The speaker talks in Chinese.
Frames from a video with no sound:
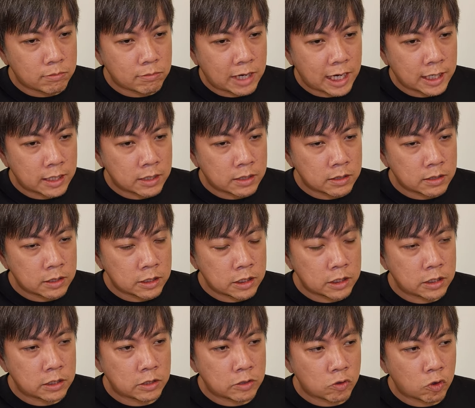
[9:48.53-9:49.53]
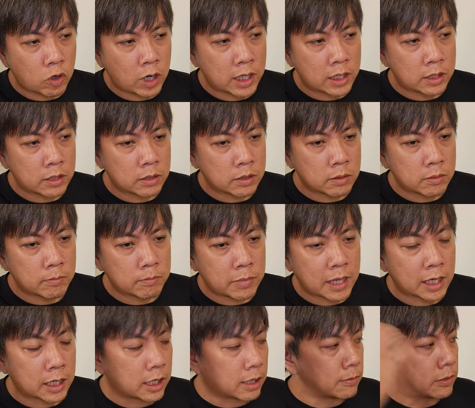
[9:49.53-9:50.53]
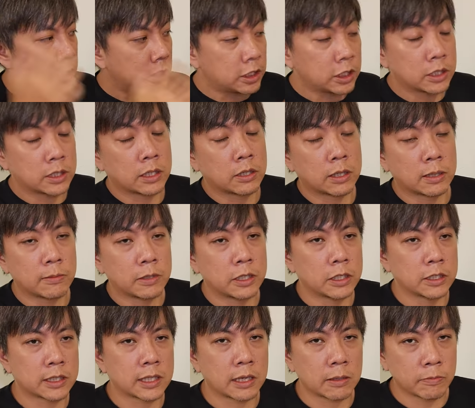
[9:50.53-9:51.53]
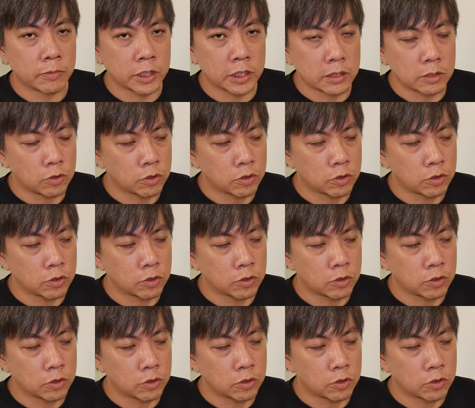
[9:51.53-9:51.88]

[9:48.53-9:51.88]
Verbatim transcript: 蛮喜欢帮他们介绍他们的商品，